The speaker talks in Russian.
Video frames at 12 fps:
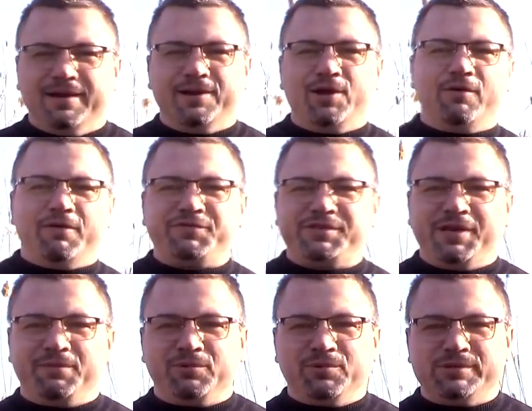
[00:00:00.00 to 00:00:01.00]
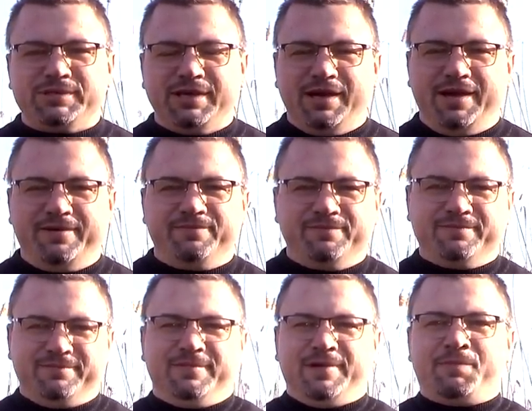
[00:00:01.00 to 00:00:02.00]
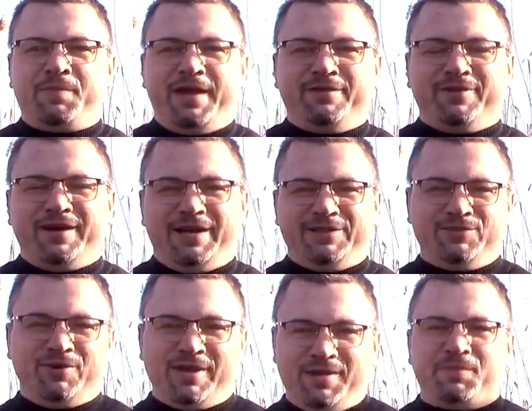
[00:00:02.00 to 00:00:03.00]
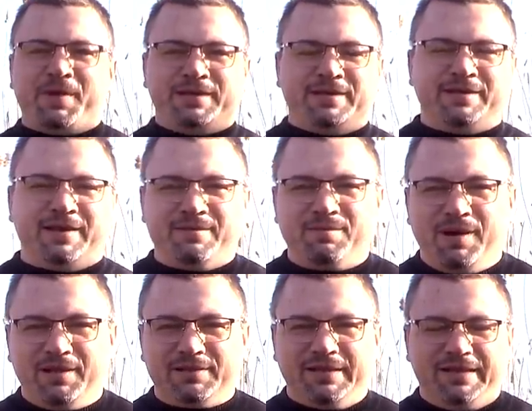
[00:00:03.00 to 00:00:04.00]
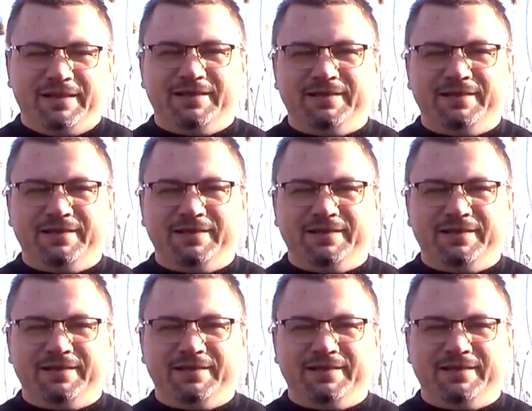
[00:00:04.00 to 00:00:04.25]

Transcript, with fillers: Клево всем, друзья. Опять выходной, опять я на рыбалке.